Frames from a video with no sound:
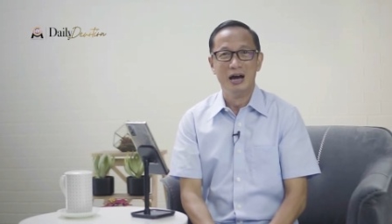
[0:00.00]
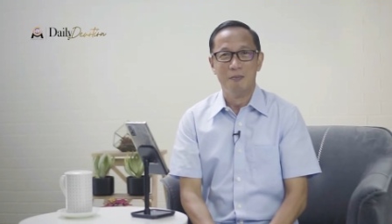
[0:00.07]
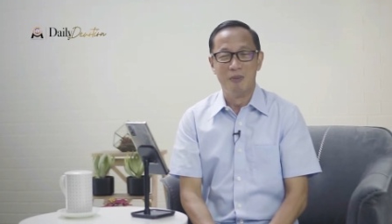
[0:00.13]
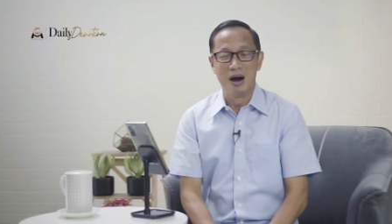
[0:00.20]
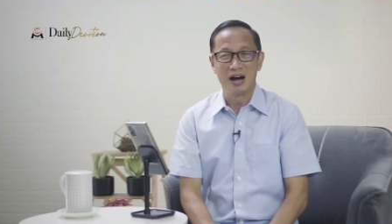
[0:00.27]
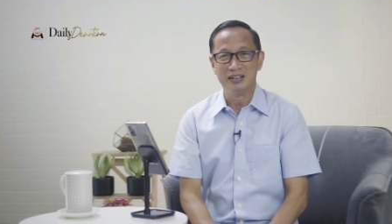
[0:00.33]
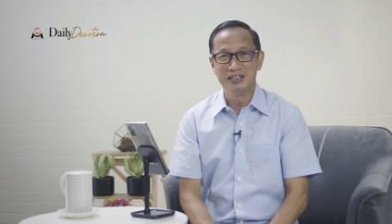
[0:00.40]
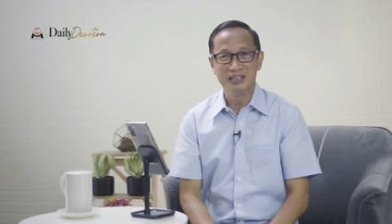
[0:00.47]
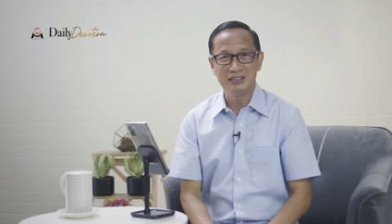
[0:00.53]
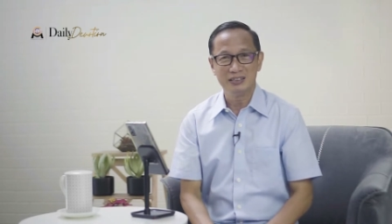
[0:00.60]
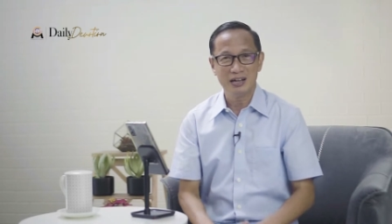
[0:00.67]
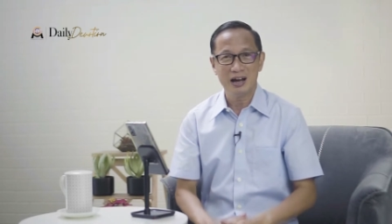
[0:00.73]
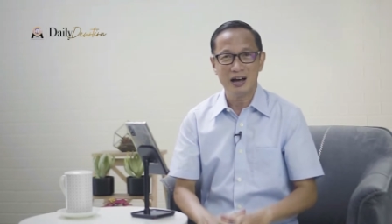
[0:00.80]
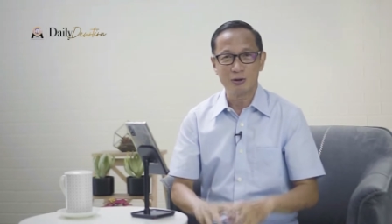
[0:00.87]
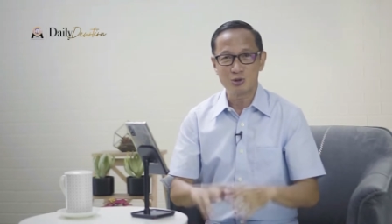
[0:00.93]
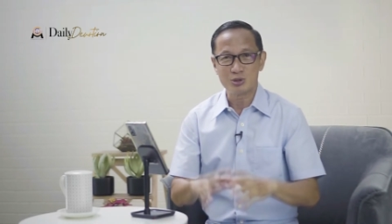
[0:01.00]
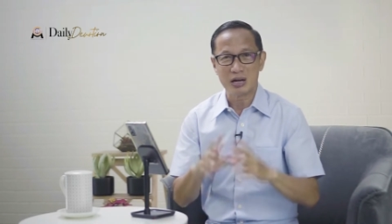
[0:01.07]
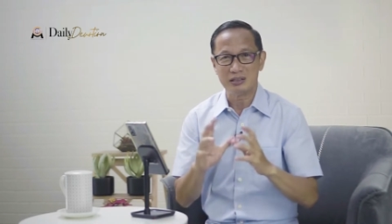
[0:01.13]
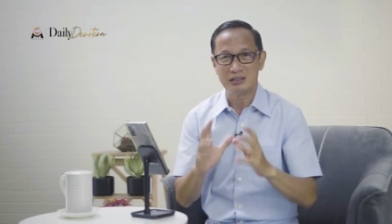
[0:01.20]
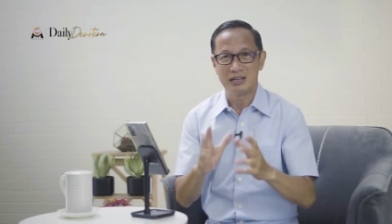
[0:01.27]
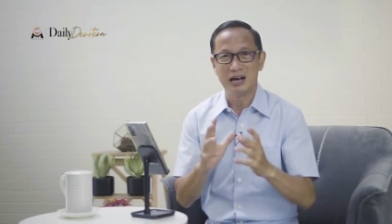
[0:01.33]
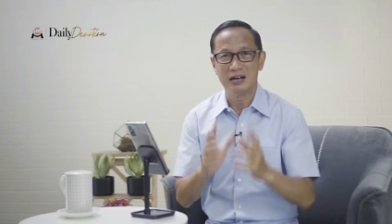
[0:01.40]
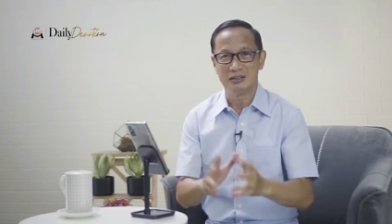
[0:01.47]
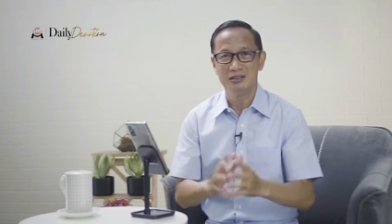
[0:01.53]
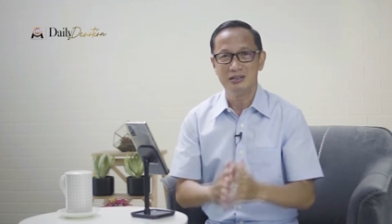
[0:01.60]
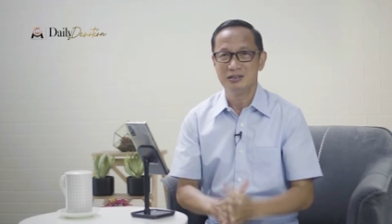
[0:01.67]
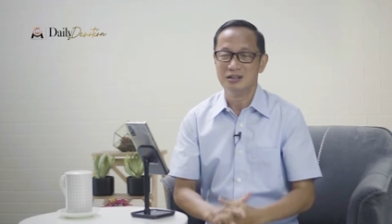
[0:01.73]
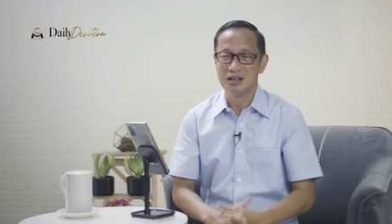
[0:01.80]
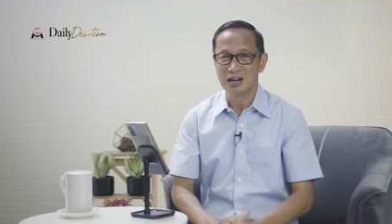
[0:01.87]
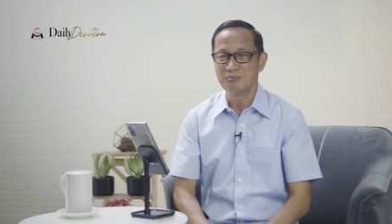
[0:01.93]
Makanya kita harus
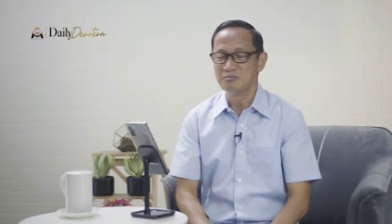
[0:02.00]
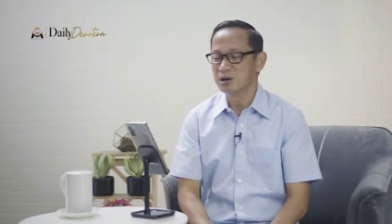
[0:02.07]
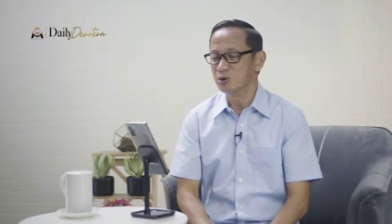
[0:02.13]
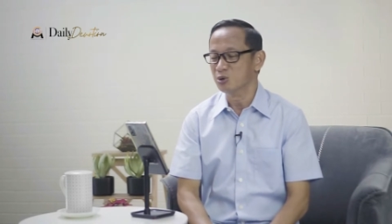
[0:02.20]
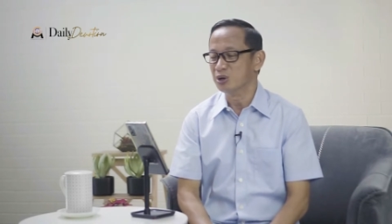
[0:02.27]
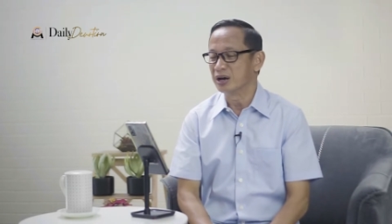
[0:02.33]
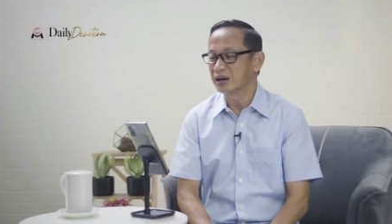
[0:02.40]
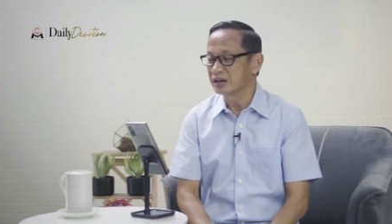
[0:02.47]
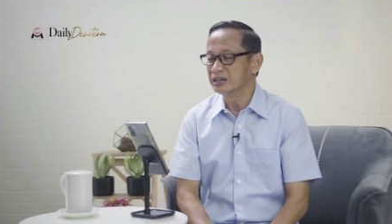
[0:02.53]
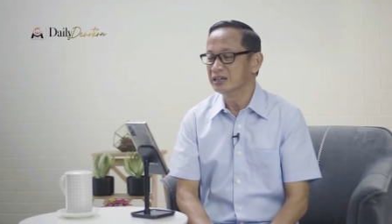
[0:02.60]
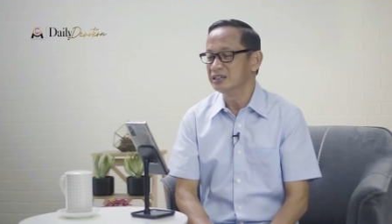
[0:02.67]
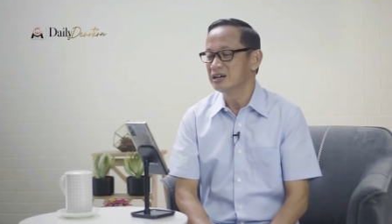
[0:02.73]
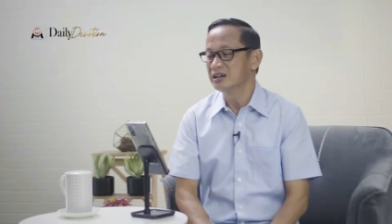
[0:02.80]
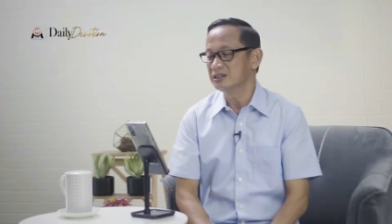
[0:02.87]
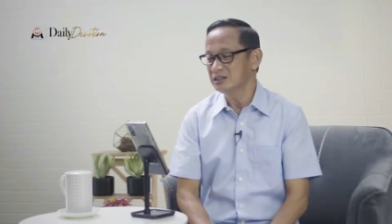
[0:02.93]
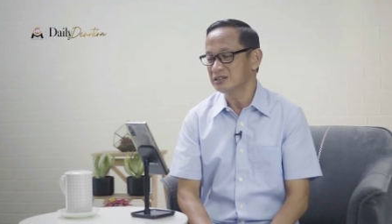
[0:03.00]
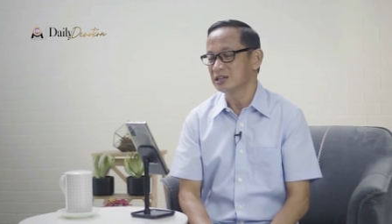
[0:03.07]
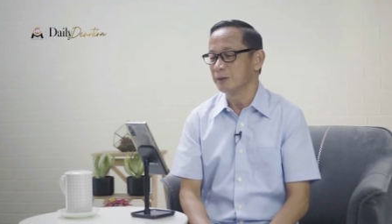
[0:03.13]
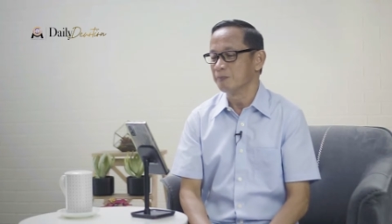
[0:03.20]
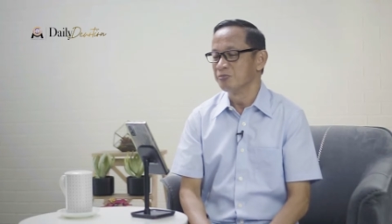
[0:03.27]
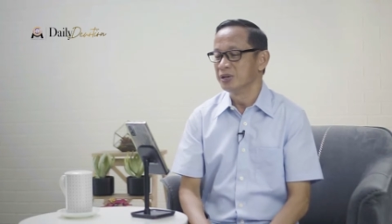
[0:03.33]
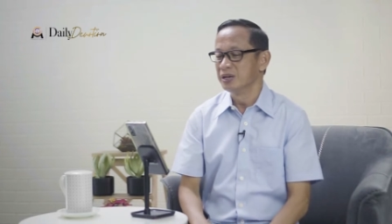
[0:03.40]
hati-hati di dalam menggunakan lidah kita.